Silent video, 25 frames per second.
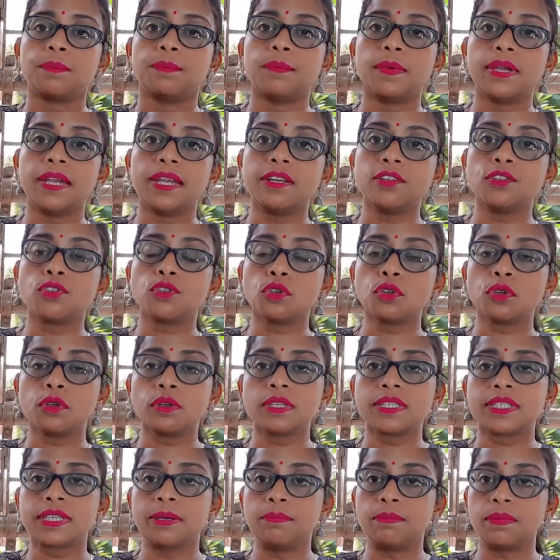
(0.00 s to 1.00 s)
मेन
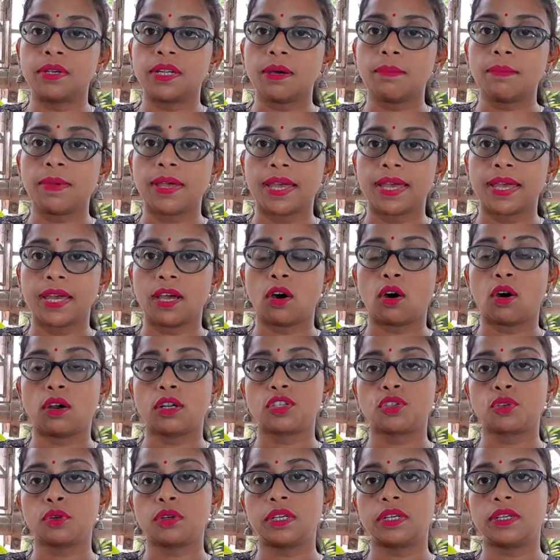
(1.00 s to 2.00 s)
जो सिम्टम है
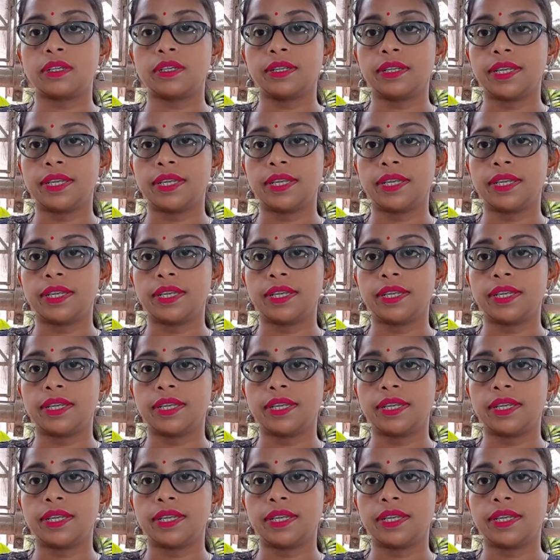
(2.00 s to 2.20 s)
और जो